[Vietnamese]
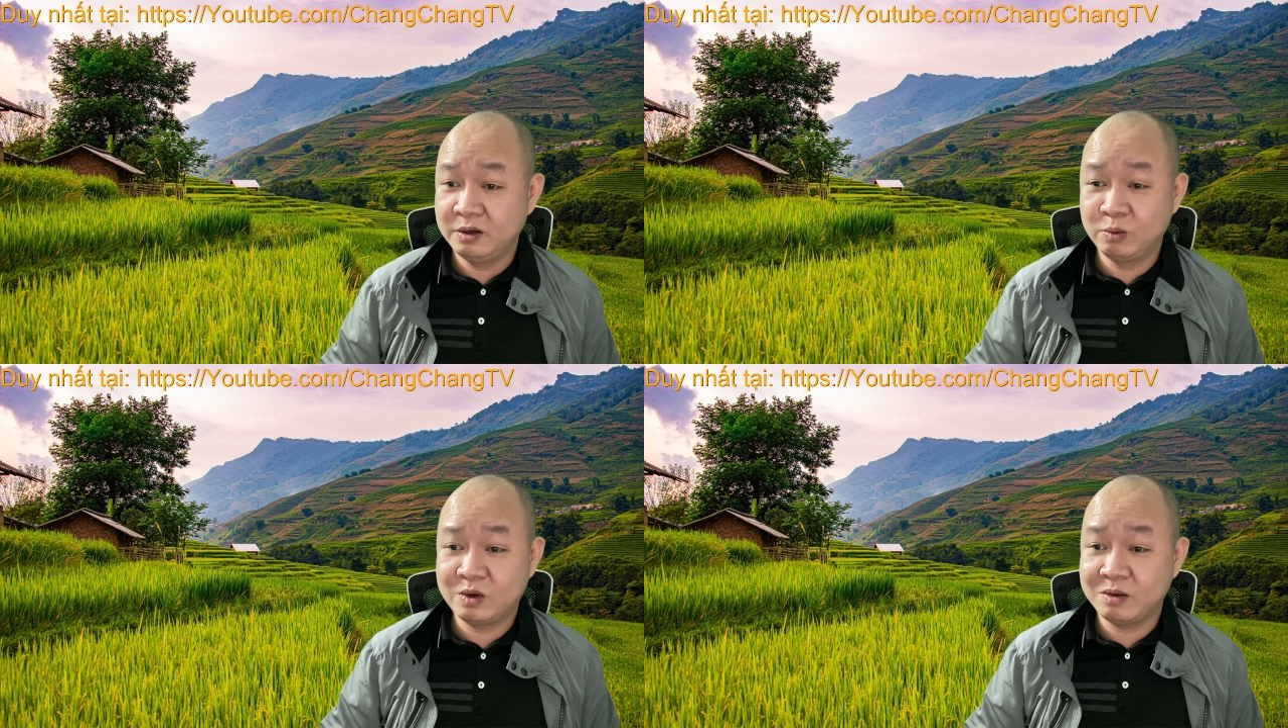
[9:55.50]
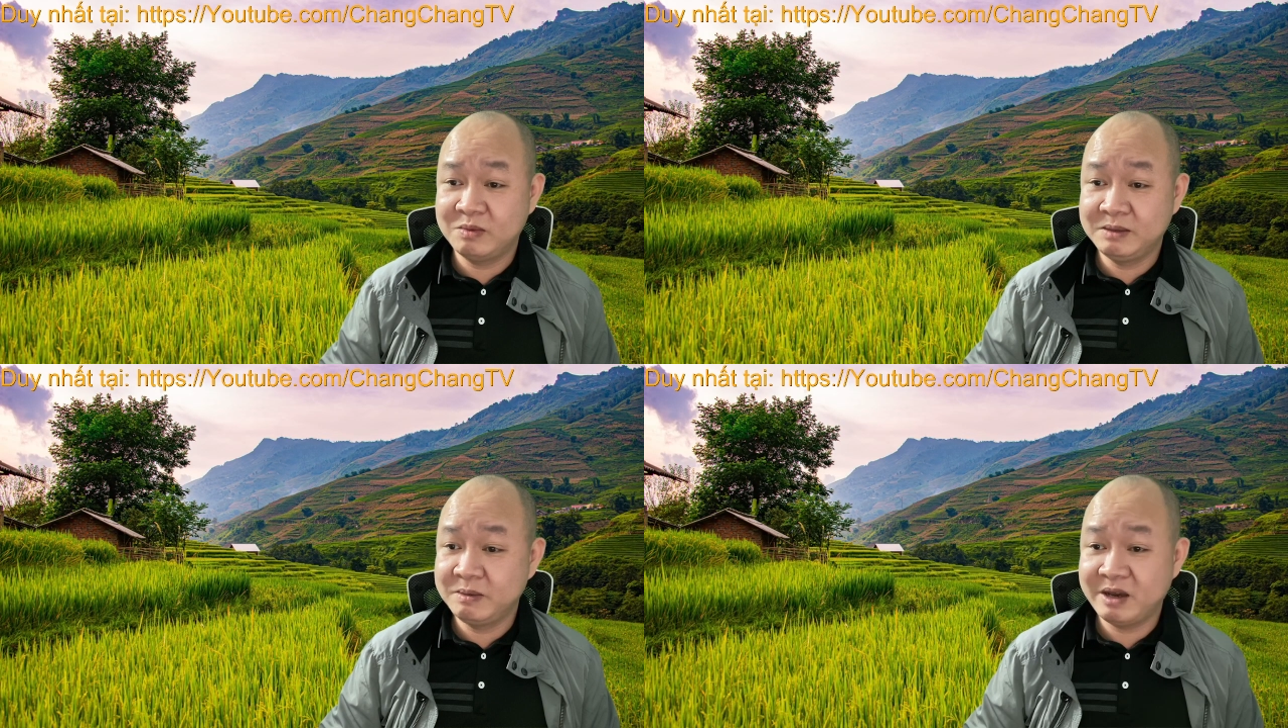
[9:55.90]
Hồng Quang
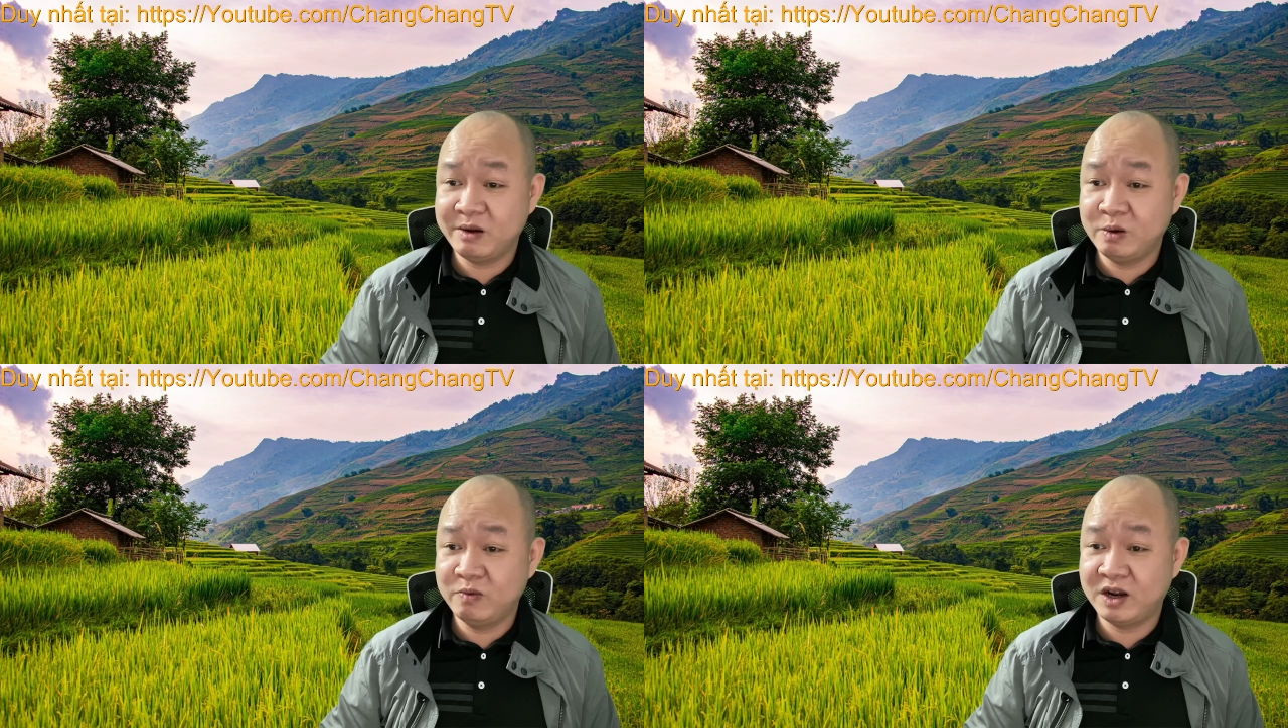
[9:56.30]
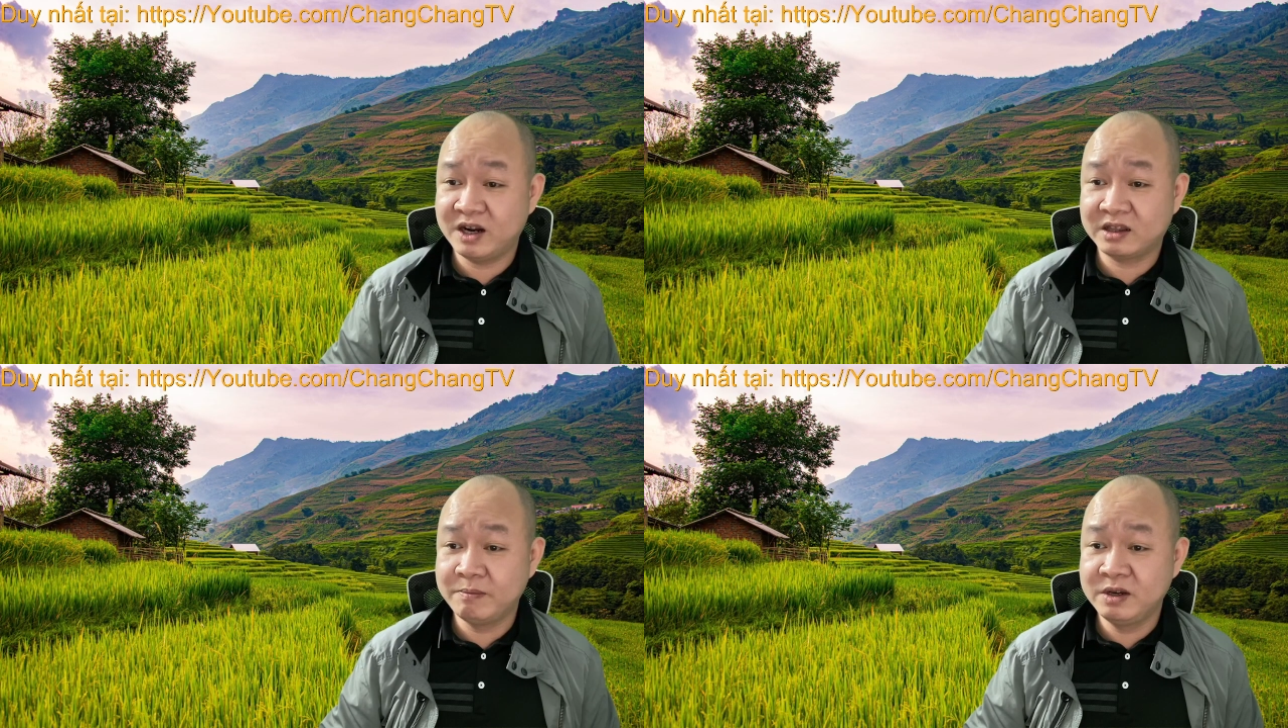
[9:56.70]
Minh, Minh Béo không phải
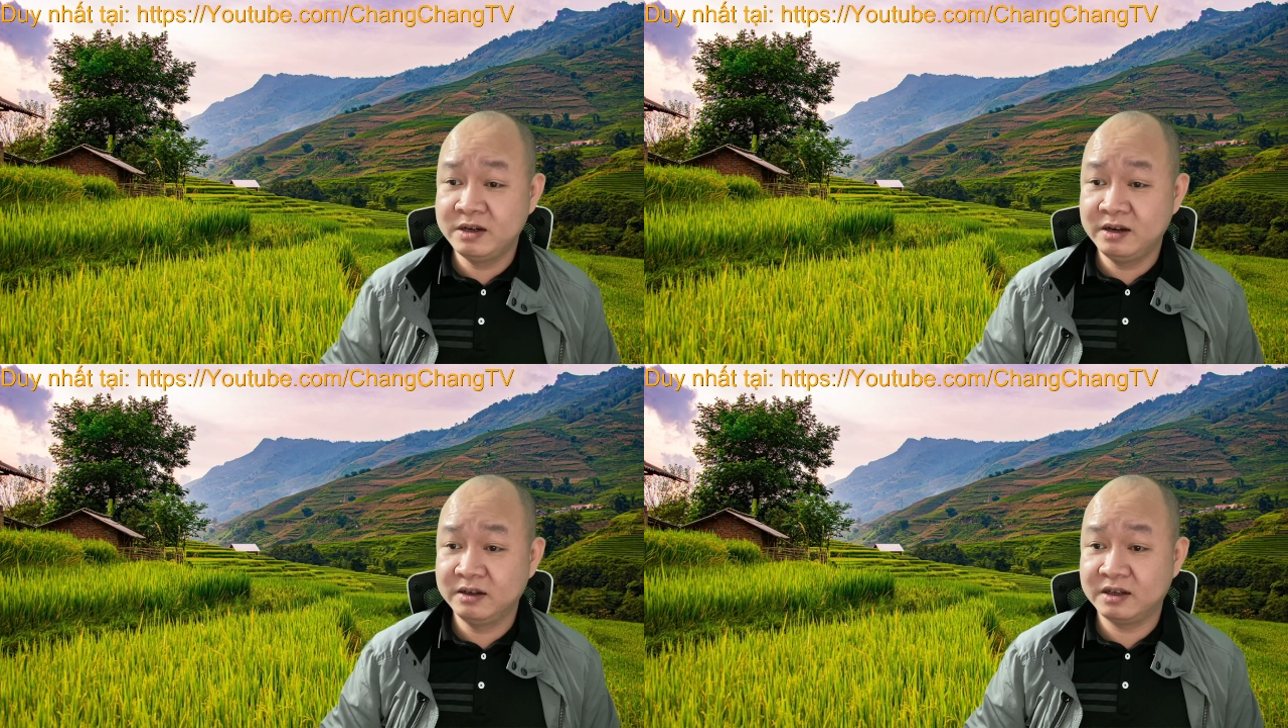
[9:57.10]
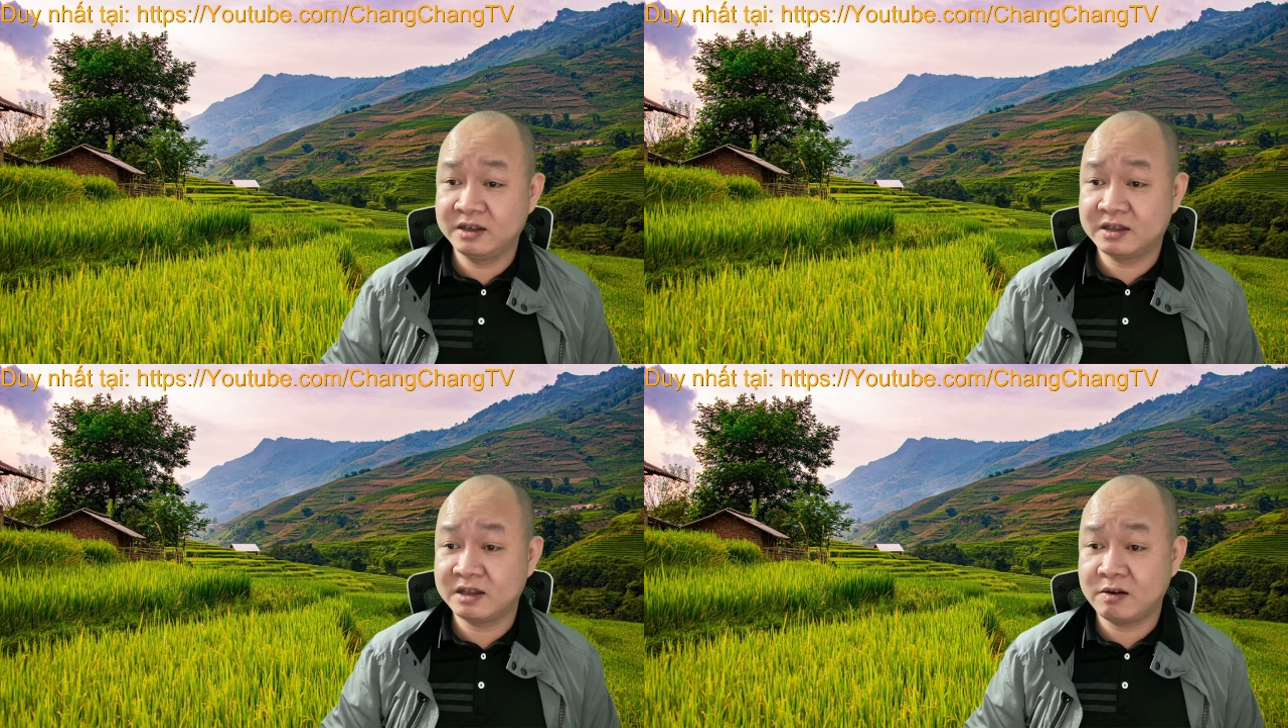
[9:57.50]
là tấm gương để
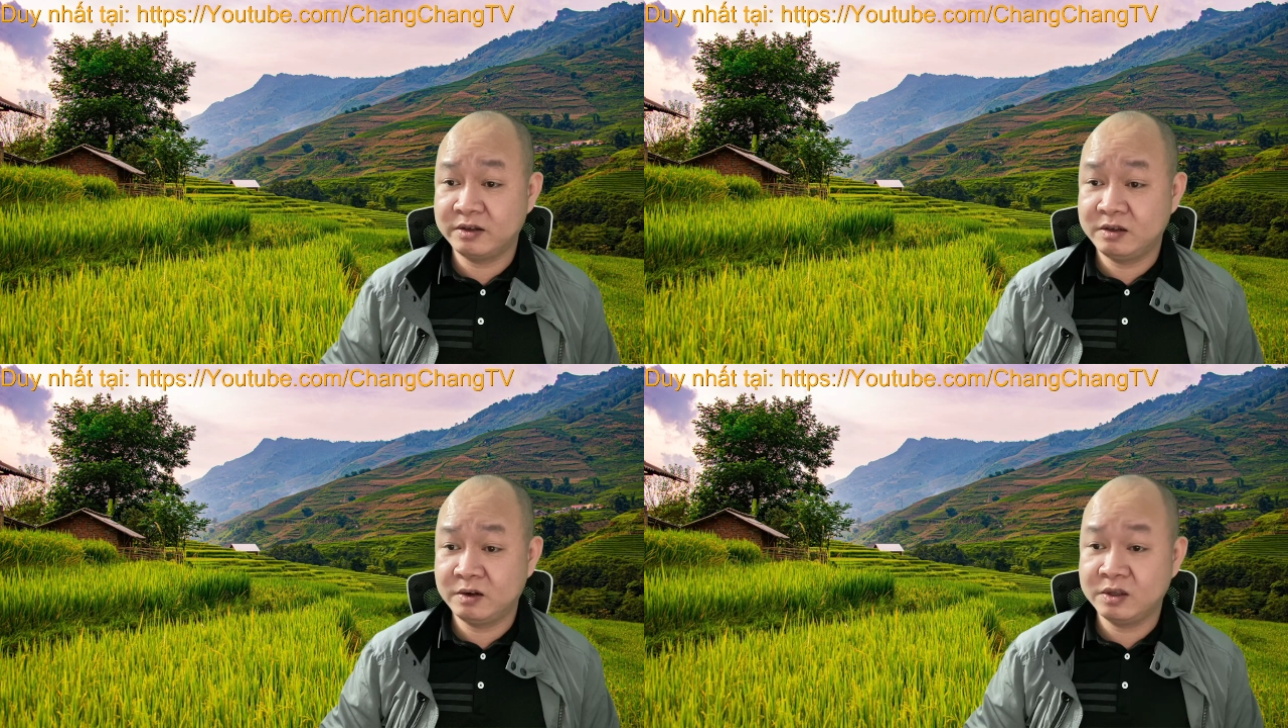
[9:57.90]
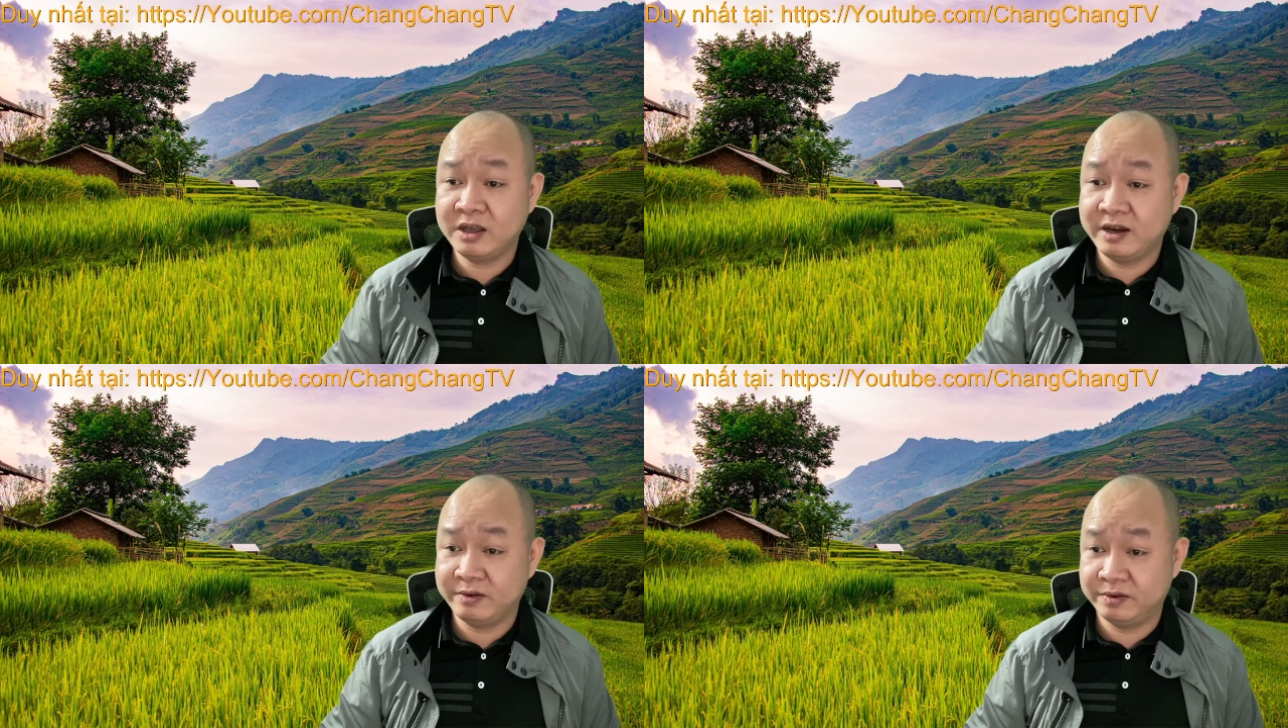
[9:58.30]
người ta nói
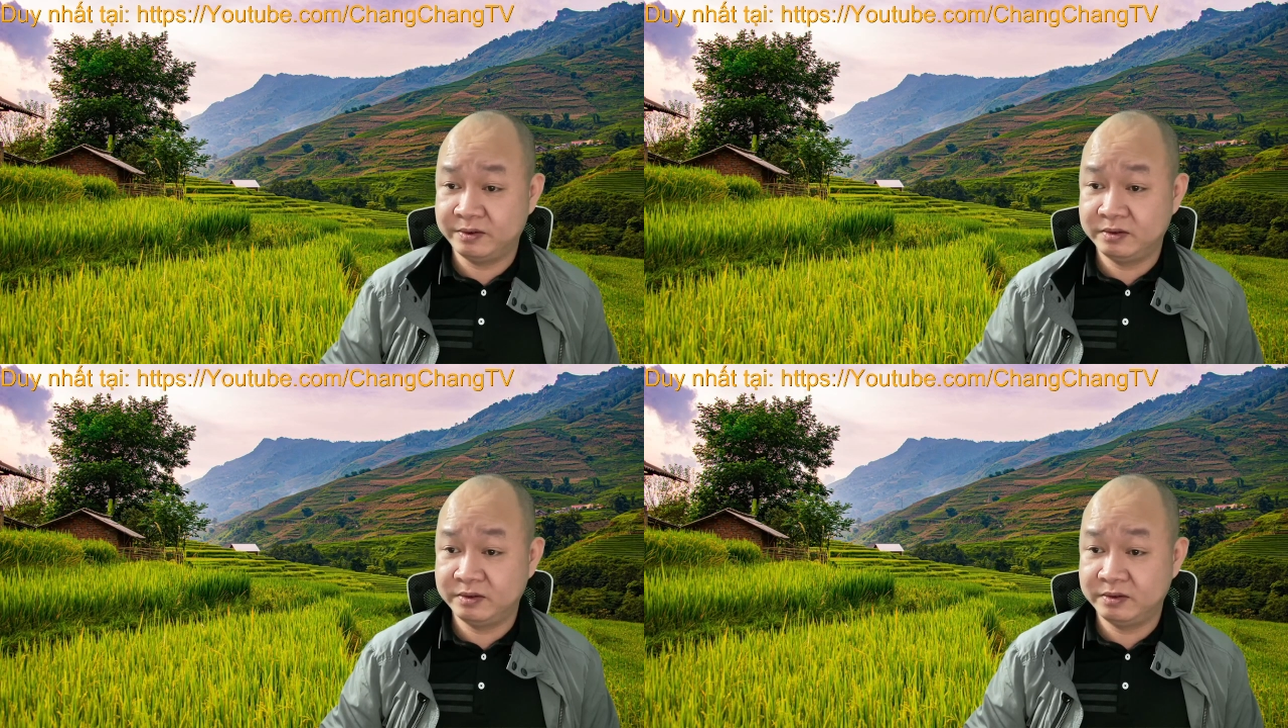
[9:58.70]
theo.